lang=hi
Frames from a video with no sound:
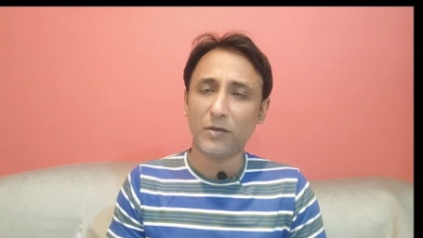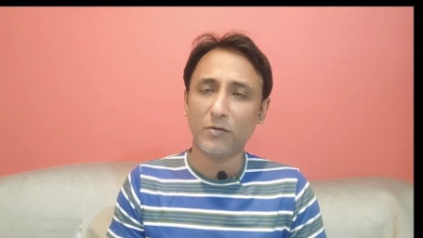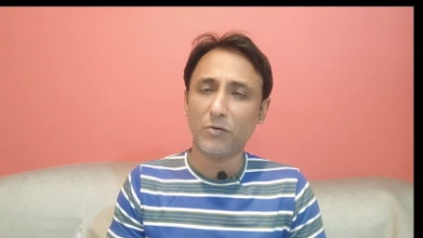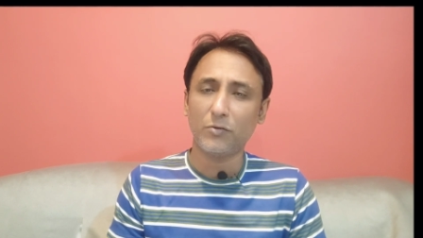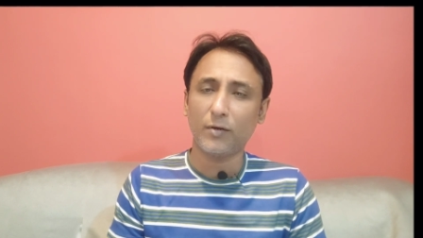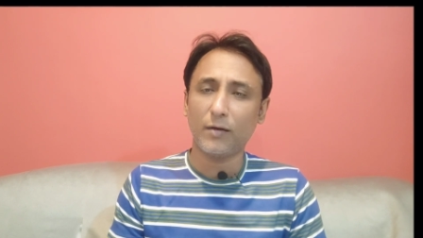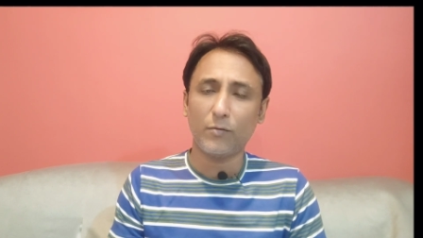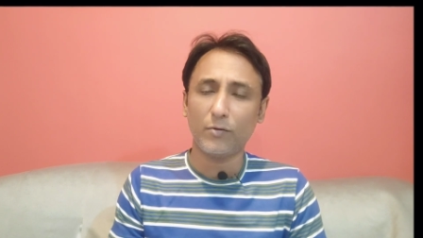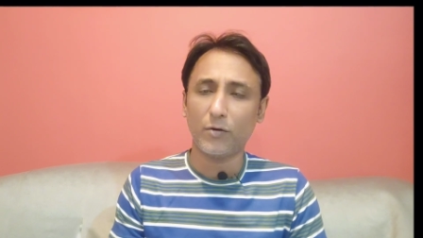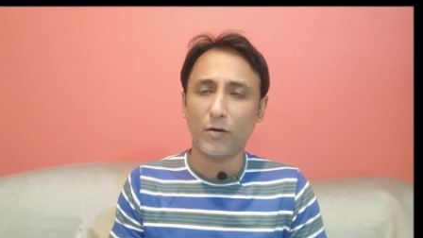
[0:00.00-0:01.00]
इनको जो है
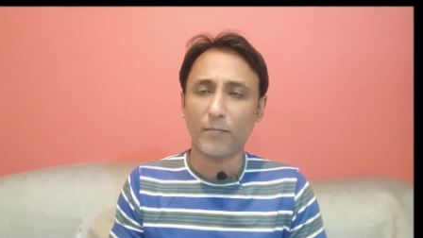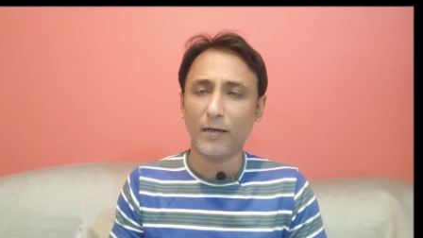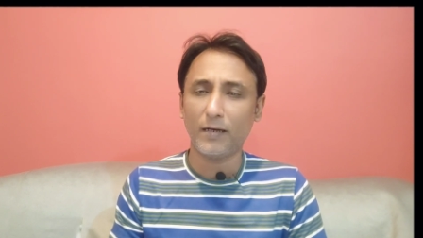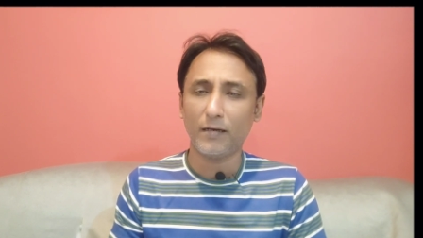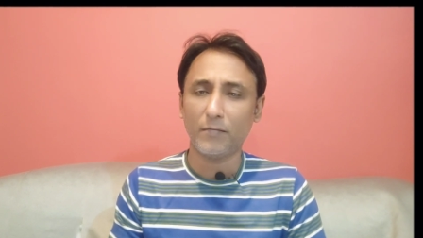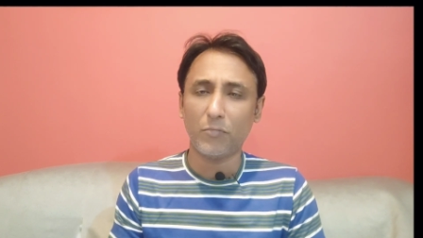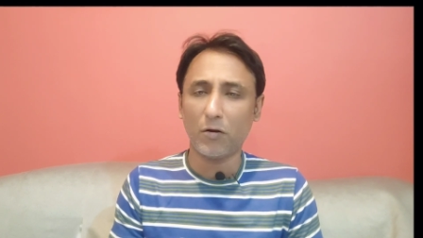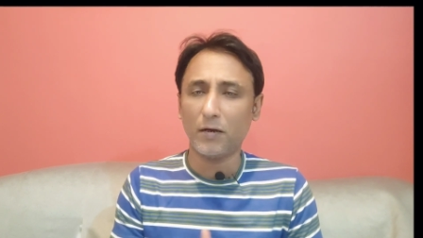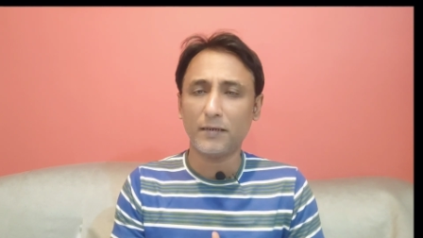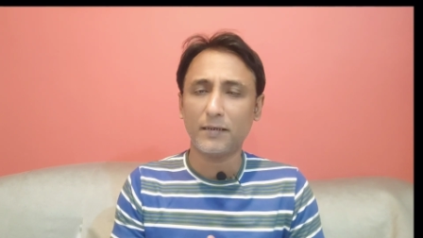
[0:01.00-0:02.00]
वो नॉर्मल
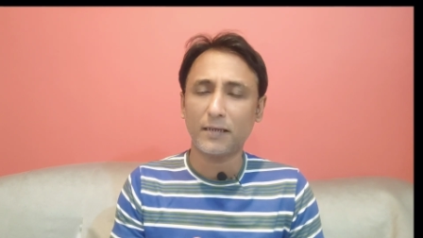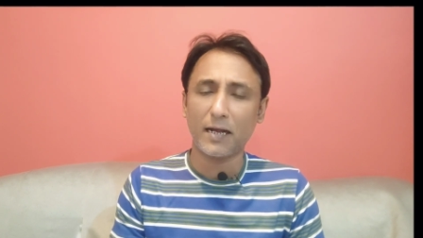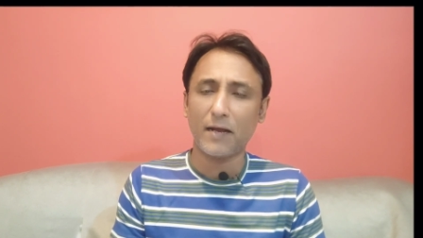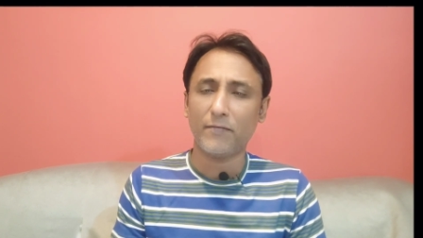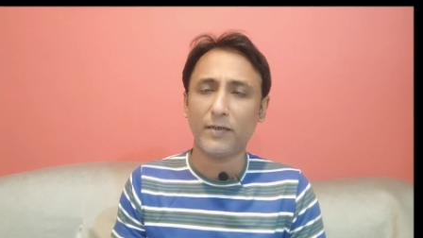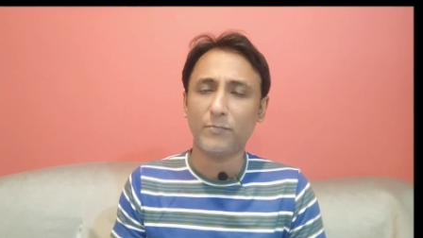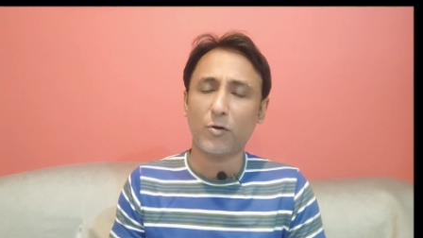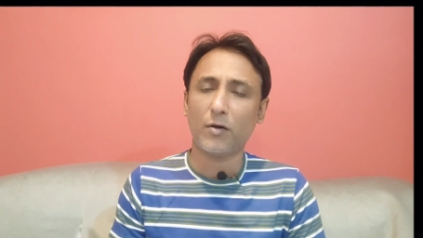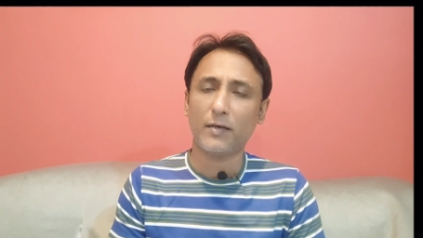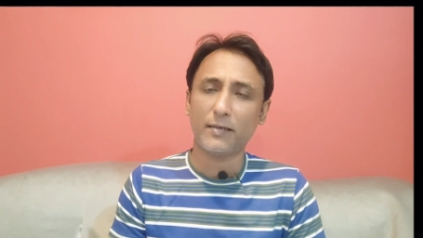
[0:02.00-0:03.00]
बॉलर की तरह एवरेज
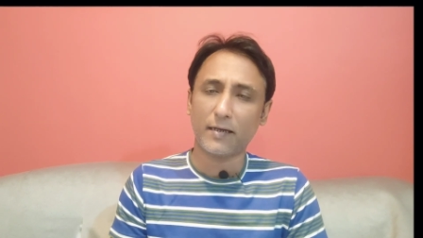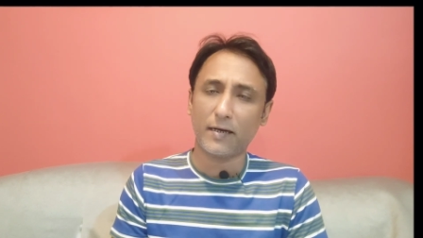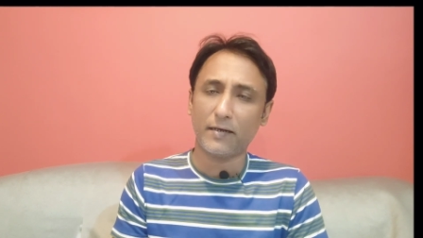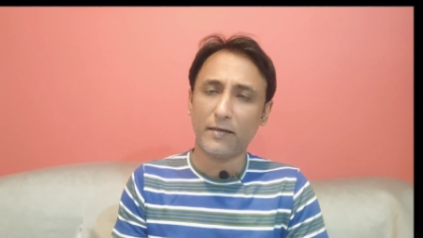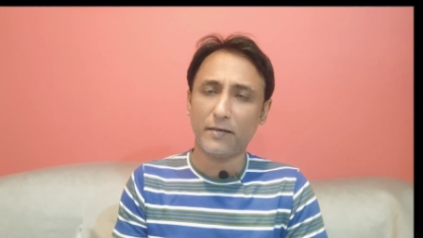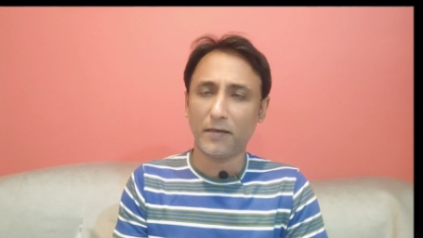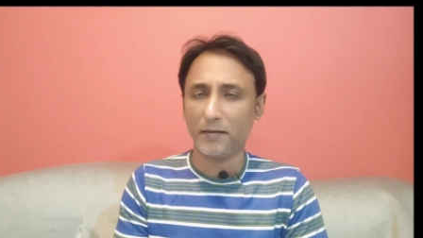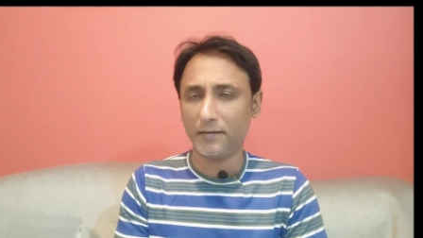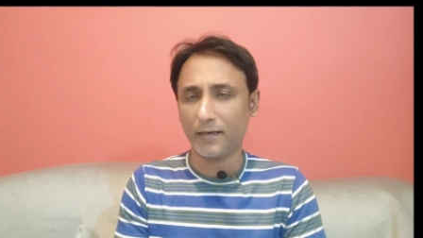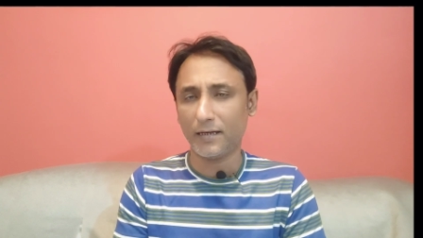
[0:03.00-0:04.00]
बॉलर की तरह ट्रीट
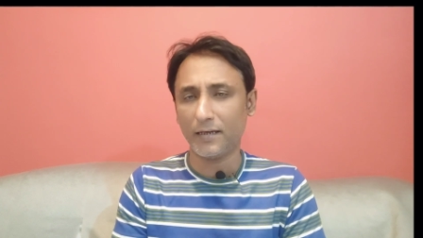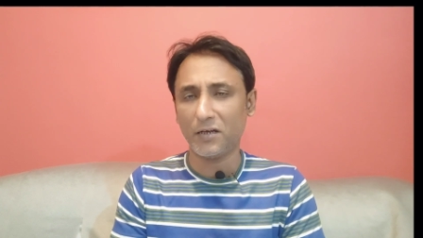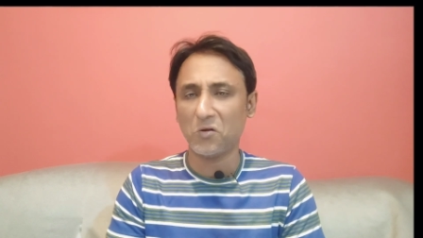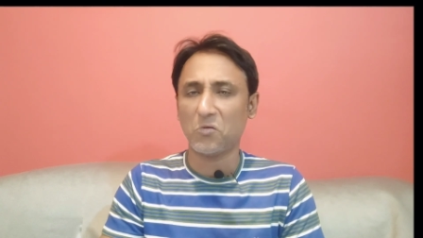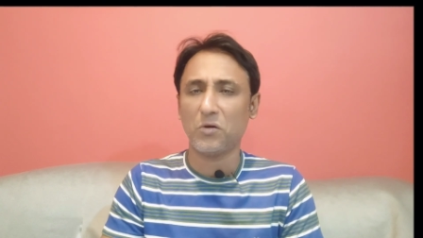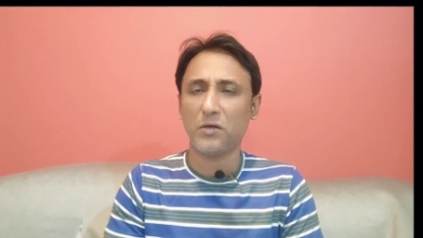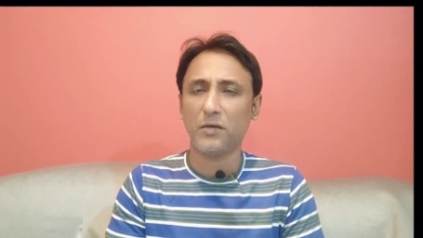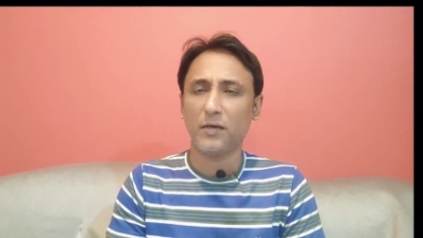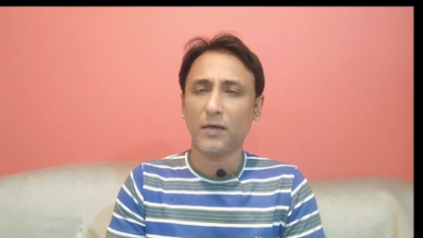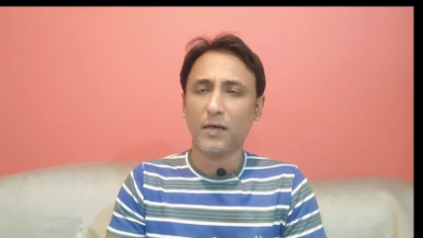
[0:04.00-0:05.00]
करनी चाहिए
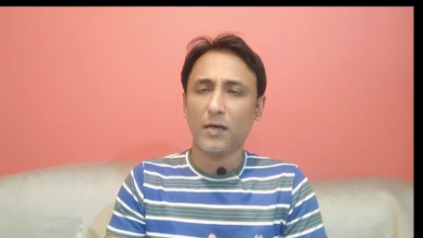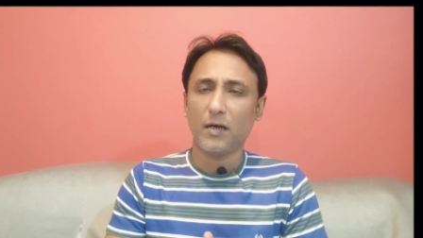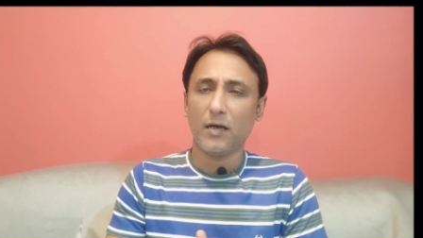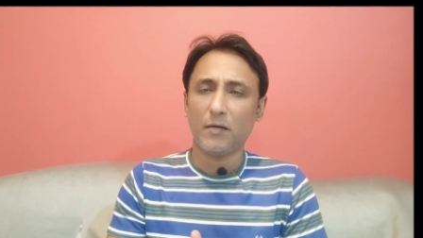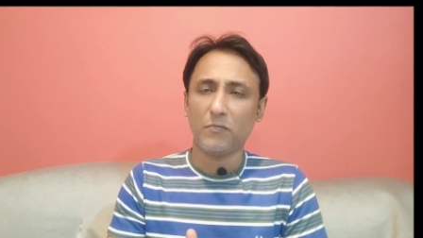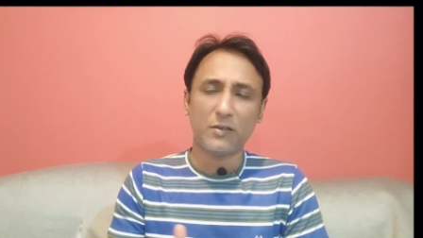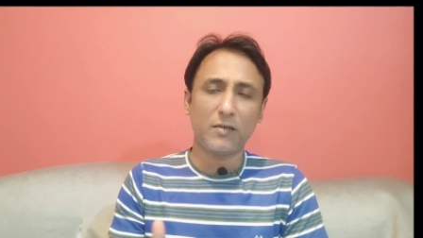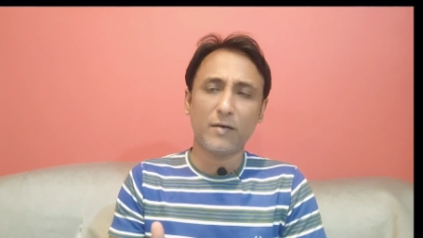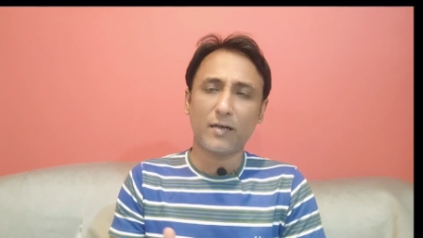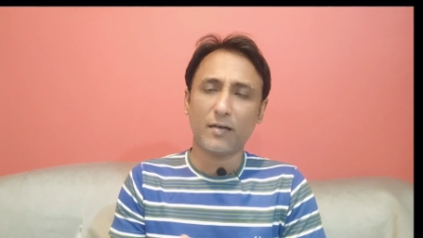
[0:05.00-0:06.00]
कोई
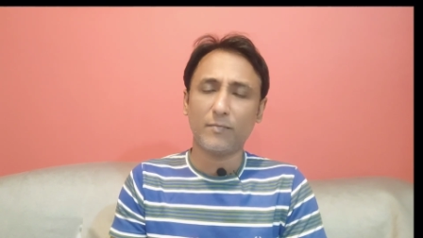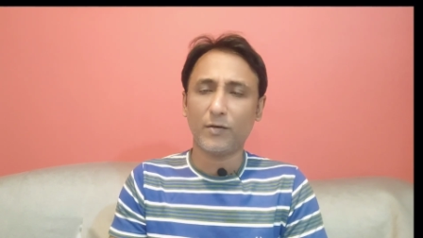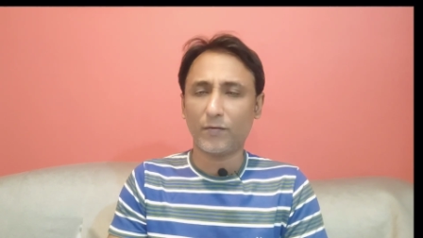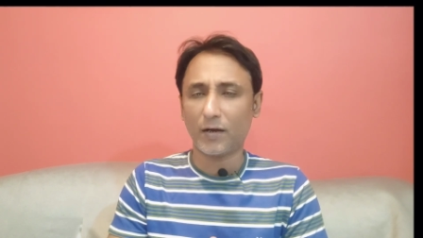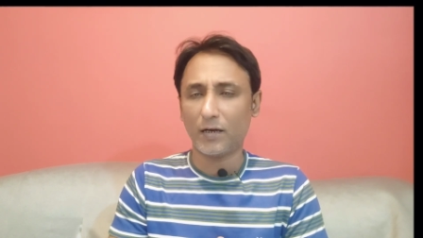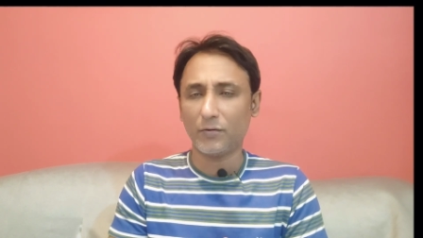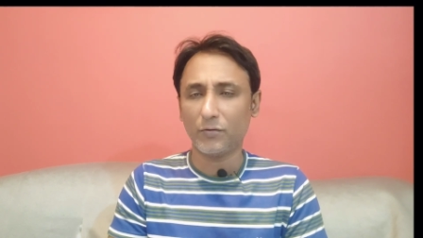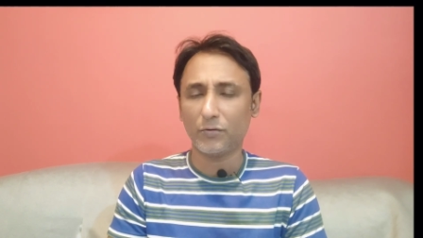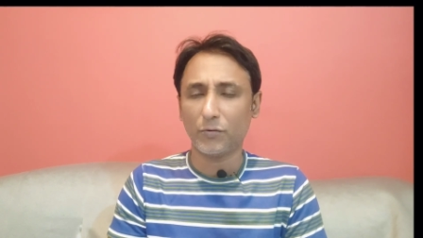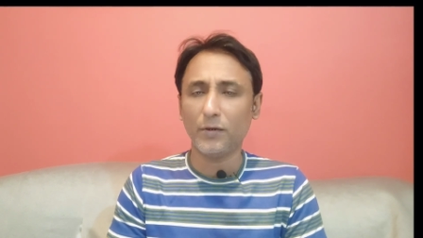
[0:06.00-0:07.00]
वसीम अकरम या वकार
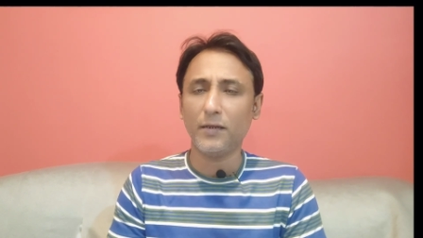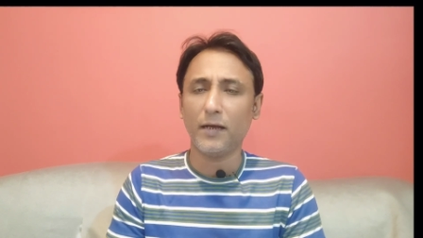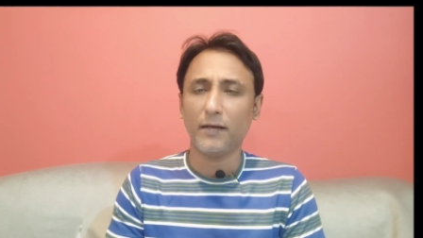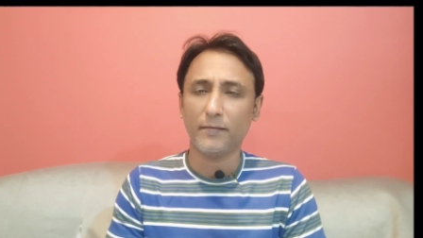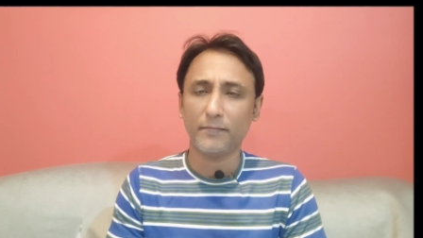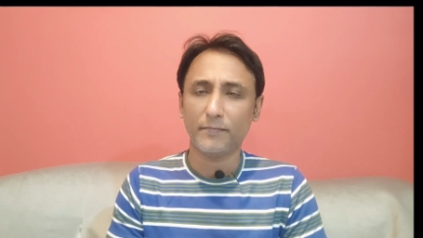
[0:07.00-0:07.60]
यूनुस थोड़ी ना है